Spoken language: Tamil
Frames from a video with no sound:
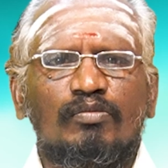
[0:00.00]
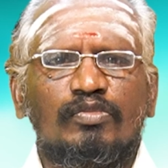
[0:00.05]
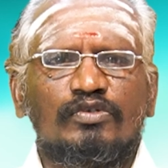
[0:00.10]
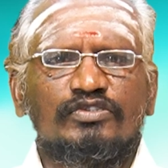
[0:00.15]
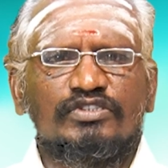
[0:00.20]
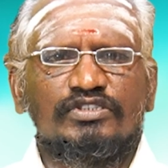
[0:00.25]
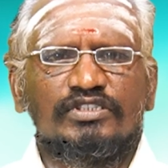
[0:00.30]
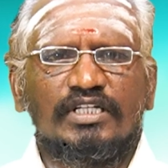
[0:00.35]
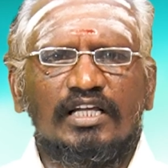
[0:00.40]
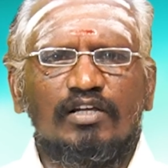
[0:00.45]

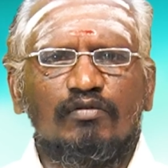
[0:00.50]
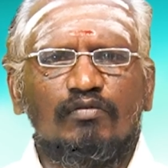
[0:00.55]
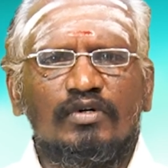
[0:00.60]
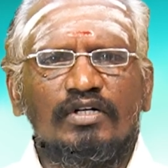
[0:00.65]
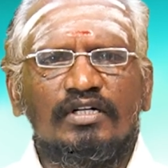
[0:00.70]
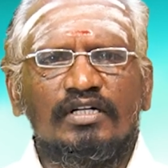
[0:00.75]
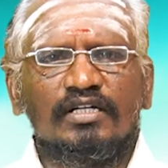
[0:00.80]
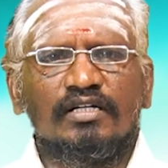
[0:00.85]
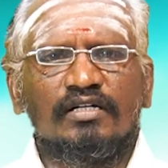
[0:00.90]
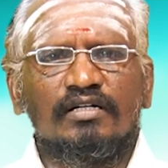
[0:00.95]
புஞ்சை
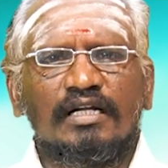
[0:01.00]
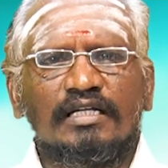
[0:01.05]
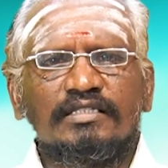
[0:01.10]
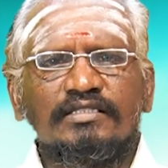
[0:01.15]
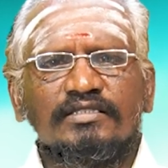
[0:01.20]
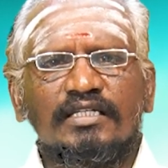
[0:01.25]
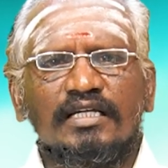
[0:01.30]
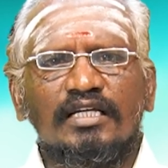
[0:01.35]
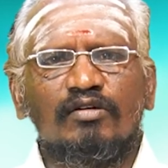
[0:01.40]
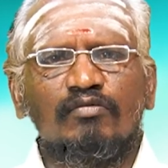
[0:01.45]
உண்டு
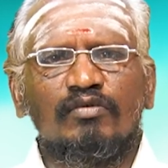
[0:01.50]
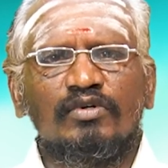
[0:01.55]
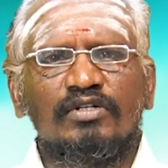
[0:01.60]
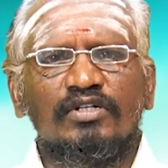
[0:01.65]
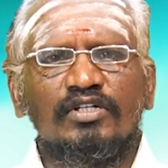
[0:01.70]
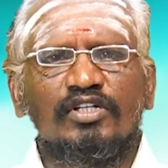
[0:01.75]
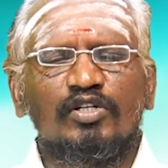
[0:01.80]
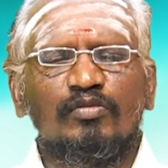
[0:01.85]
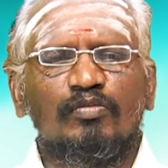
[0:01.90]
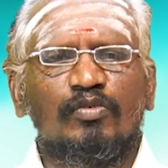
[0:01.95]
நஞ்சை
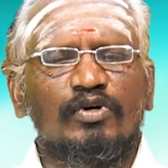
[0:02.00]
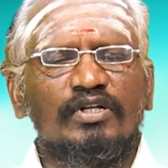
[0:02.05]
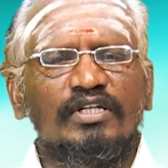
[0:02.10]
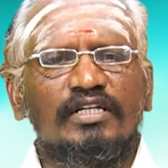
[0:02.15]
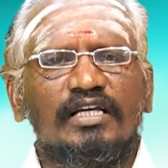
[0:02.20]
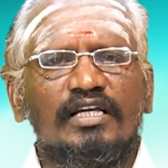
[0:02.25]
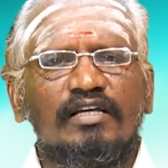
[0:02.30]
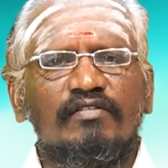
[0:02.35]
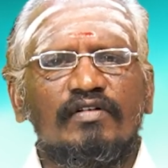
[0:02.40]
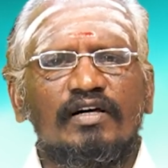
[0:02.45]
உண்டு
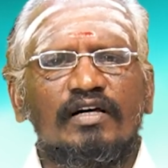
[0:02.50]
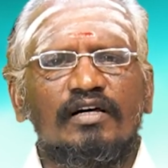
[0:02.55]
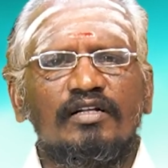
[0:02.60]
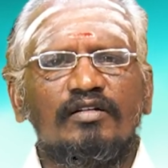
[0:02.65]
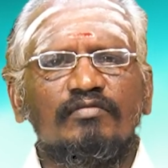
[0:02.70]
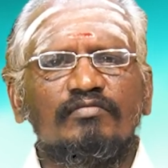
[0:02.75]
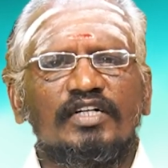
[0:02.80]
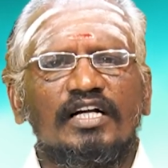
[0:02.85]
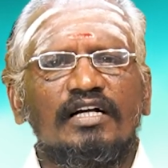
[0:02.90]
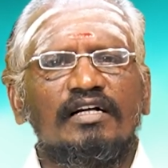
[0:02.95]
பொங்கி
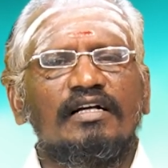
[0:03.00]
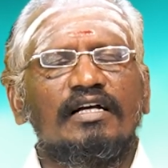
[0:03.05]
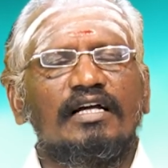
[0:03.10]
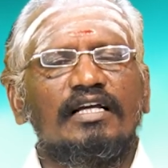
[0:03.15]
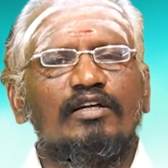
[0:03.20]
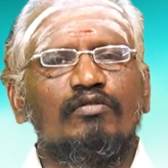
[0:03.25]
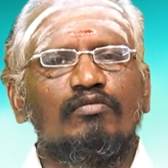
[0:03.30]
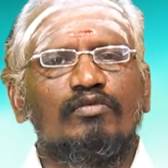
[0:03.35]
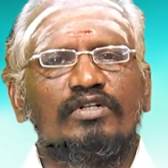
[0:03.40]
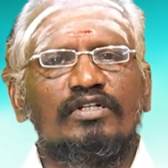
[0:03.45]
வரும்
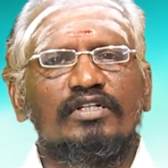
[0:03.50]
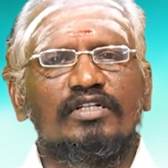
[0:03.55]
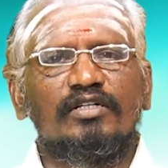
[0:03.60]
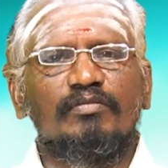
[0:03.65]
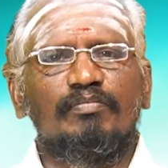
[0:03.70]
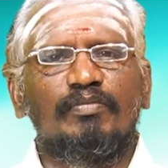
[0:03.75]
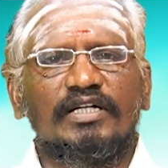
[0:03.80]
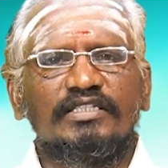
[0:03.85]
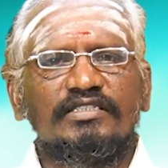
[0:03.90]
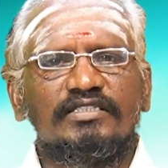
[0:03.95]
கங்கை உண்டு
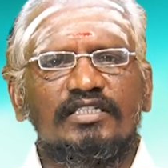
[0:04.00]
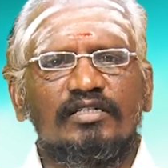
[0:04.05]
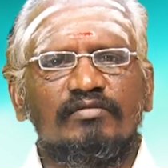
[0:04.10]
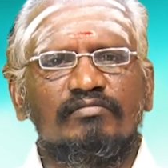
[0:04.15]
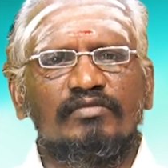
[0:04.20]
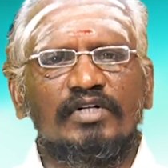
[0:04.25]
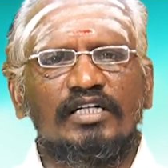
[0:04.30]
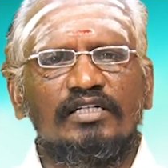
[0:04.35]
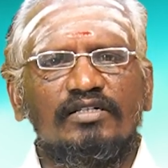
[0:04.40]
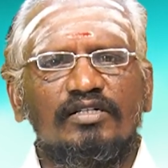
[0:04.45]

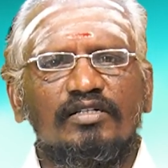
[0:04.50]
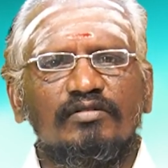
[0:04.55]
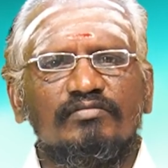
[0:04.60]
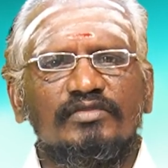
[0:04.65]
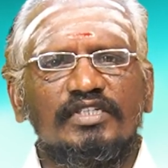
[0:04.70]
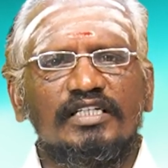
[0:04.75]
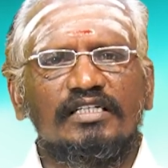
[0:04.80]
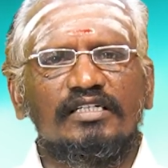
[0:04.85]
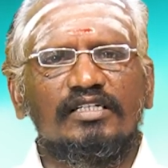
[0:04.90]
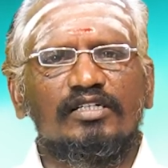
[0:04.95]
பஞ்சம் மட்டும்
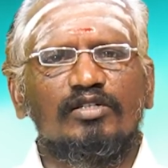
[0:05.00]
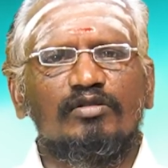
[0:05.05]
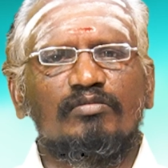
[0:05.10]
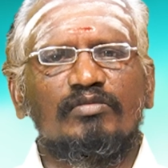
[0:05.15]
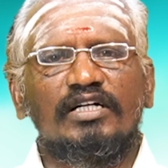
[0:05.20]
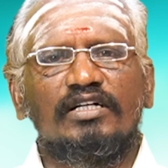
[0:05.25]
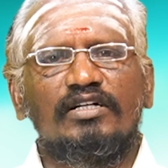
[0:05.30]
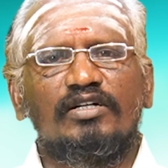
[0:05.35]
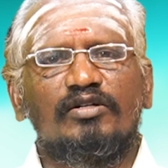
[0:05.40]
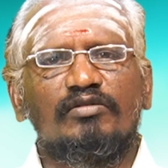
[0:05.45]
இங்கு
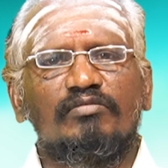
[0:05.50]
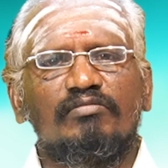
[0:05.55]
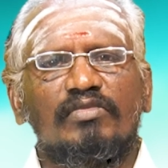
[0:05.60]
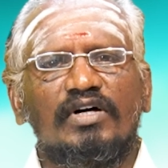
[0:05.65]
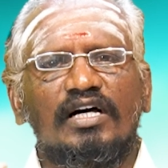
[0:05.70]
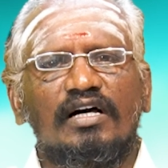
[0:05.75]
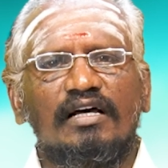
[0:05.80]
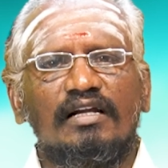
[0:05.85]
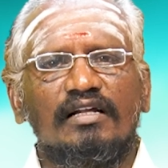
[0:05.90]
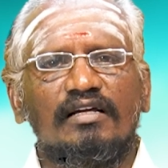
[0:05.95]
மட்டும்
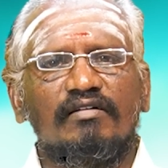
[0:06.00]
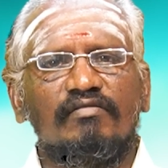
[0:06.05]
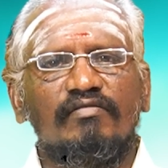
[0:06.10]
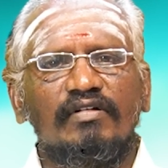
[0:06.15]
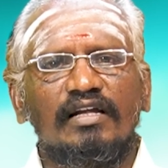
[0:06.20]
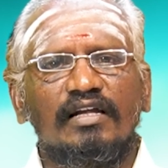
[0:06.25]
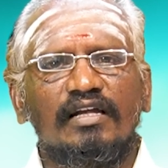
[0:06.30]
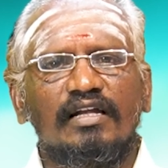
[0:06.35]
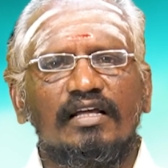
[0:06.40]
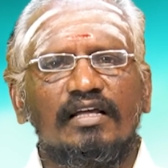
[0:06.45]

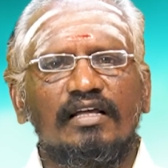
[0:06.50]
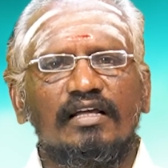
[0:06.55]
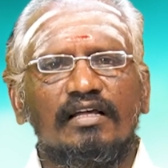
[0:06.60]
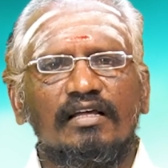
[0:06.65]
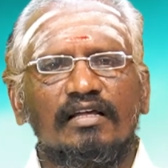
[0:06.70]
மாறவில்லை